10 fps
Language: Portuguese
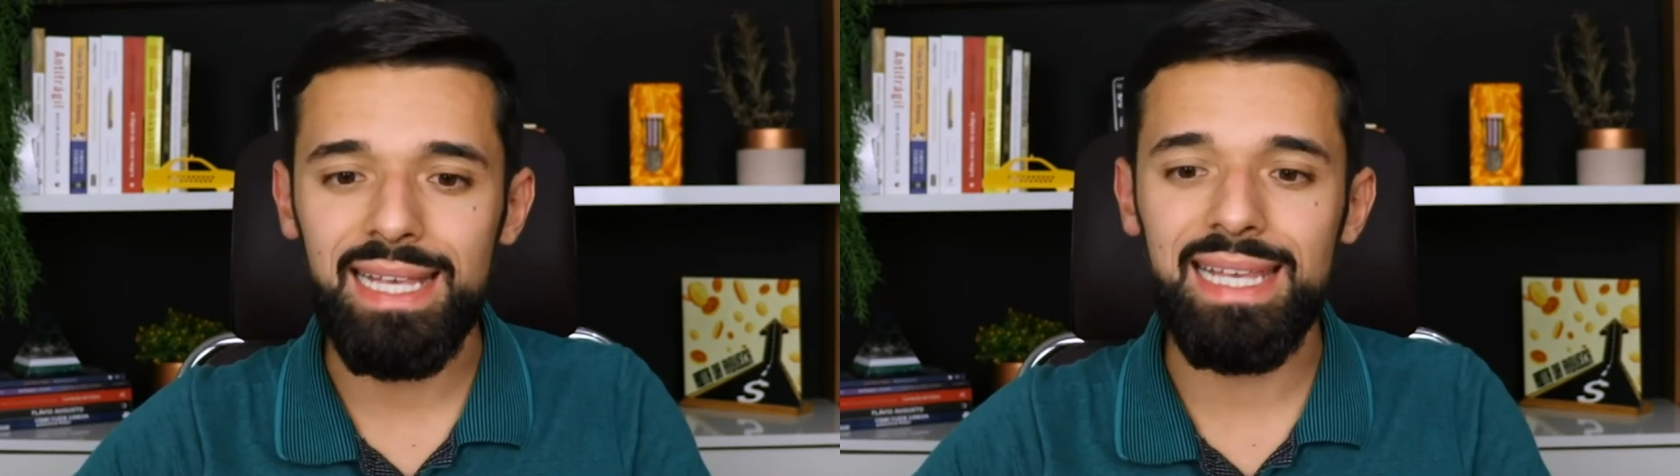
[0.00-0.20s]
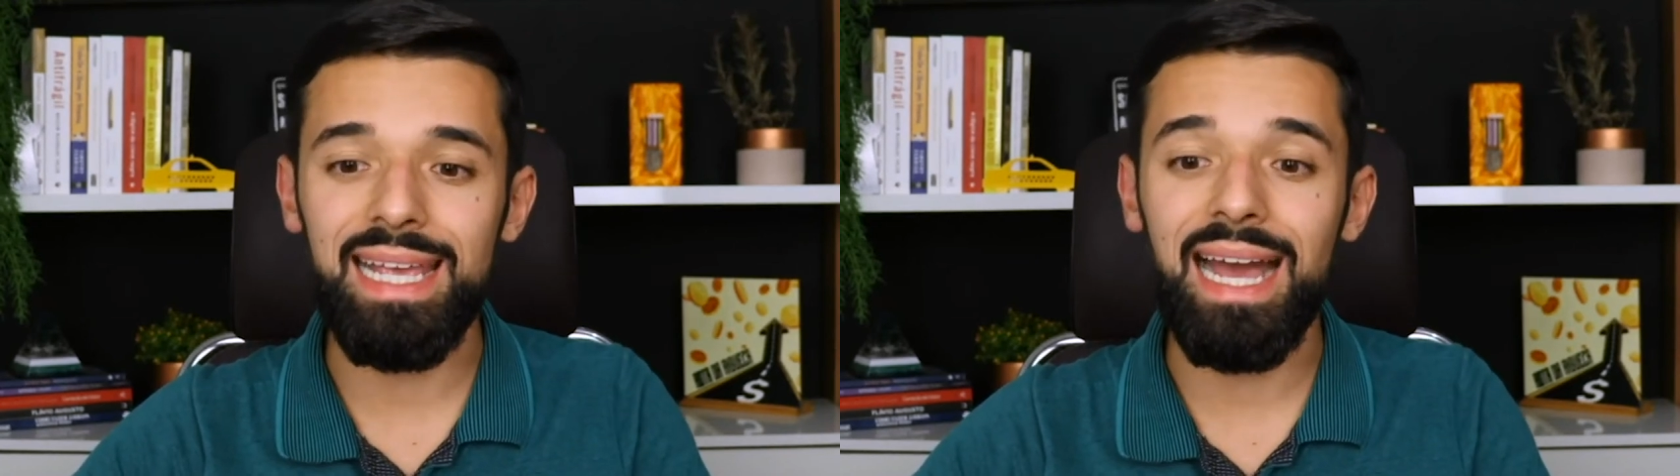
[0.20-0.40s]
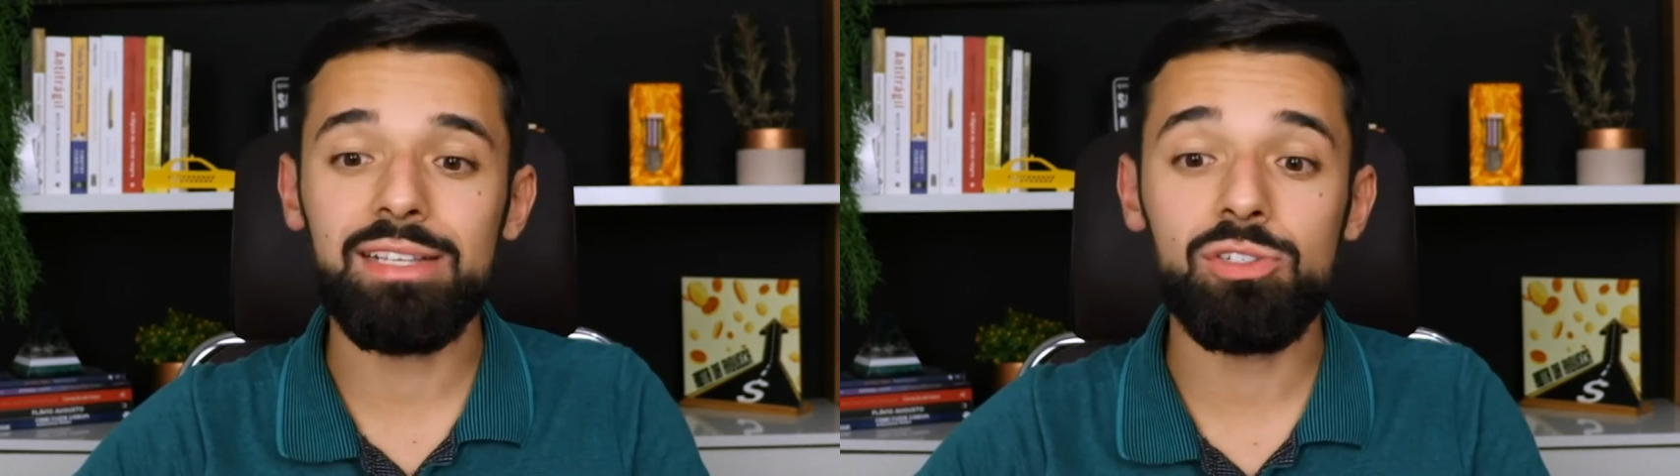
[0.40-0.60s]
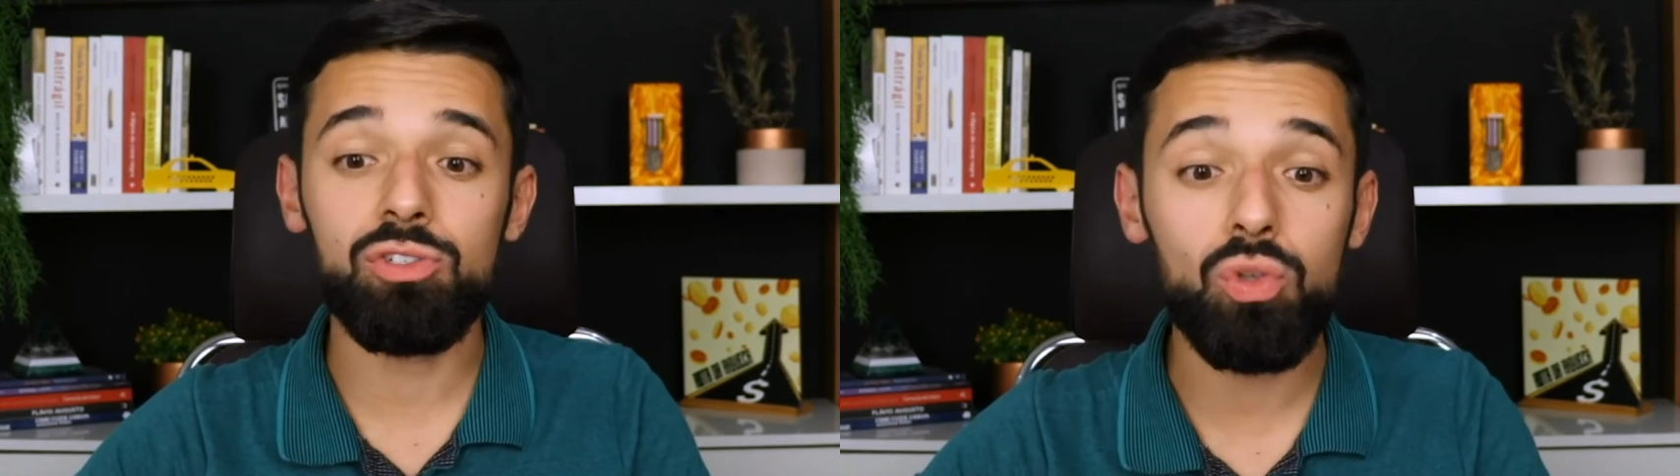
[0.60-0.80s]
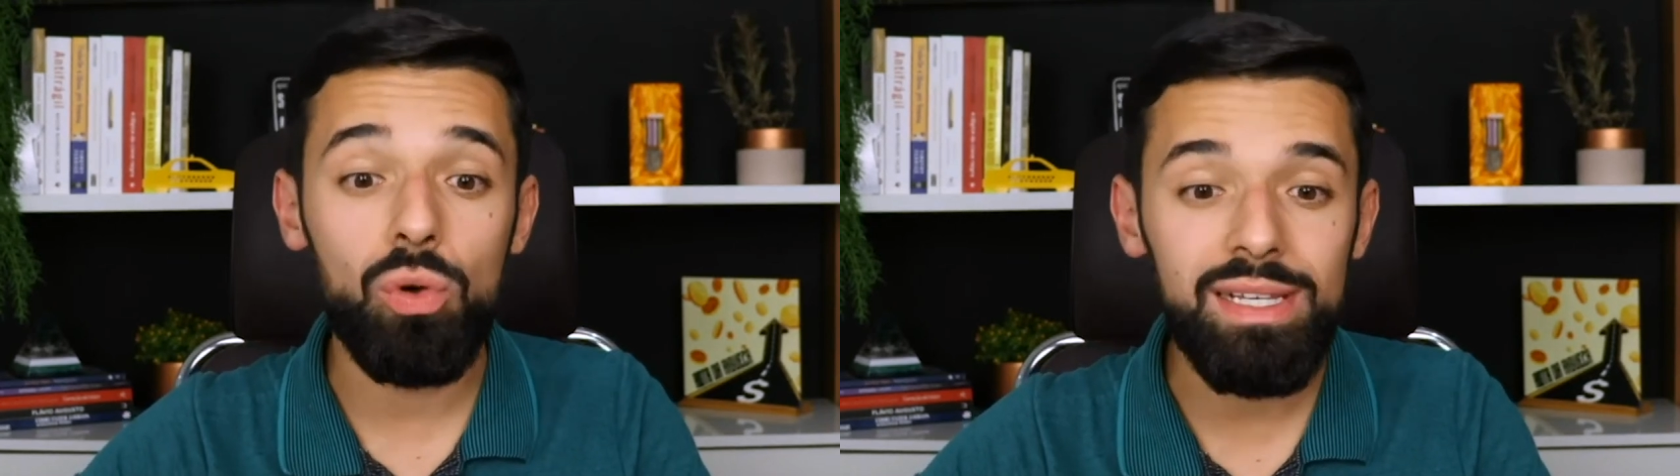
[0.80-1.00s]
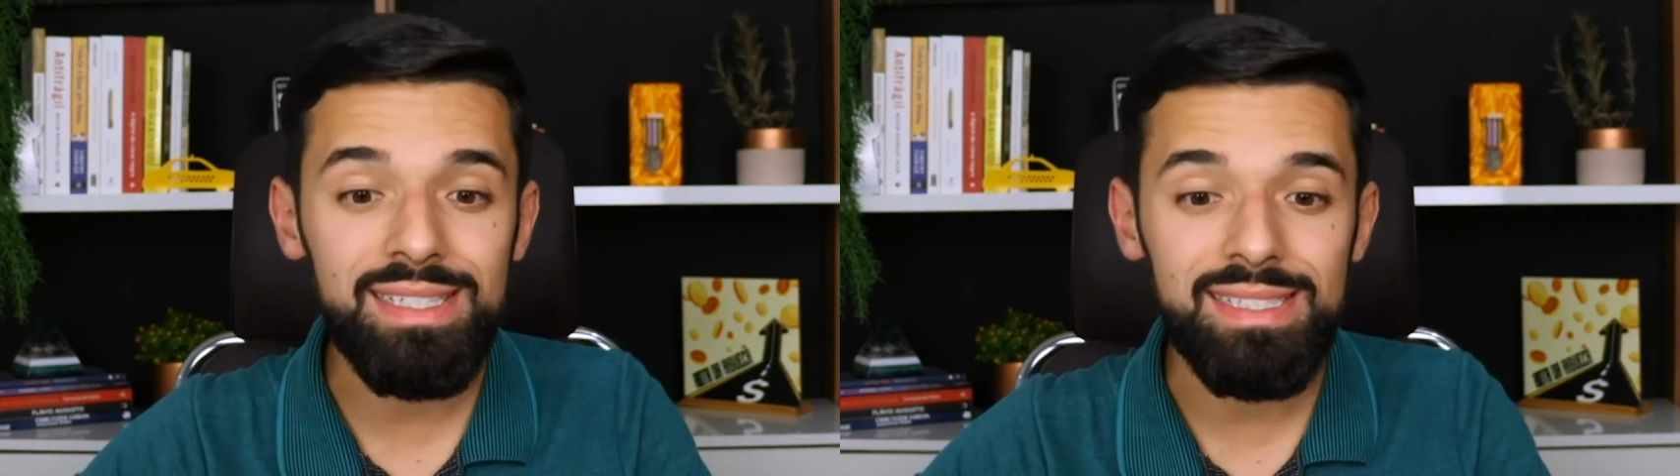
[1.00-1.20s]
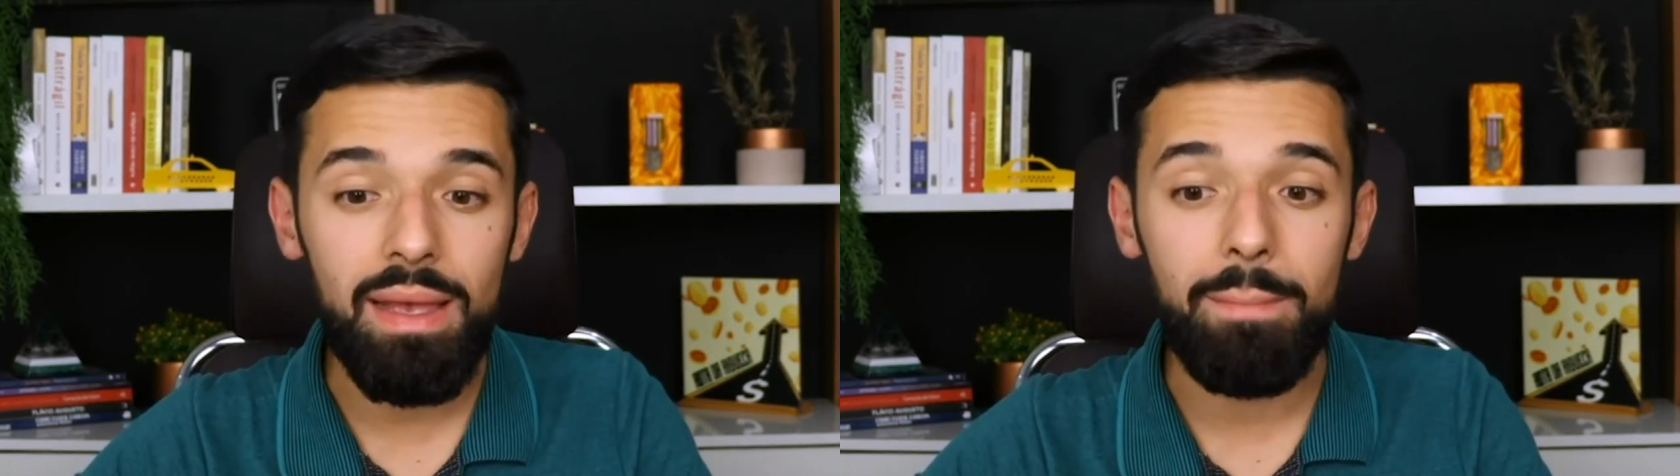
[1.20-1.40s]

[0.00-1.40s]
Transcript: que ações